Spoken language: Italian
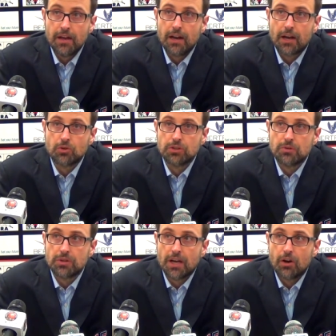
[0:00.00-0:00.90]
la
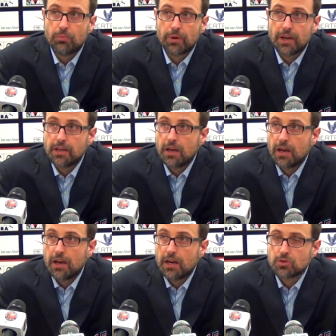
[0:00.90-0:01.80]
continuità o
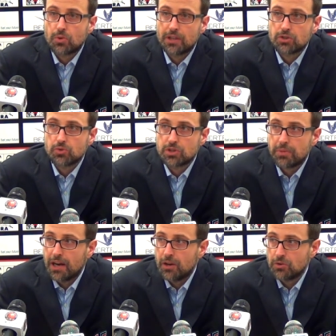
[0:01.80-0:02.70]
prenda la squadra sulle
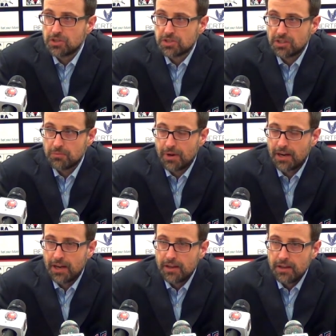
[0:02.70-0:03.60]
spalle ogni settimana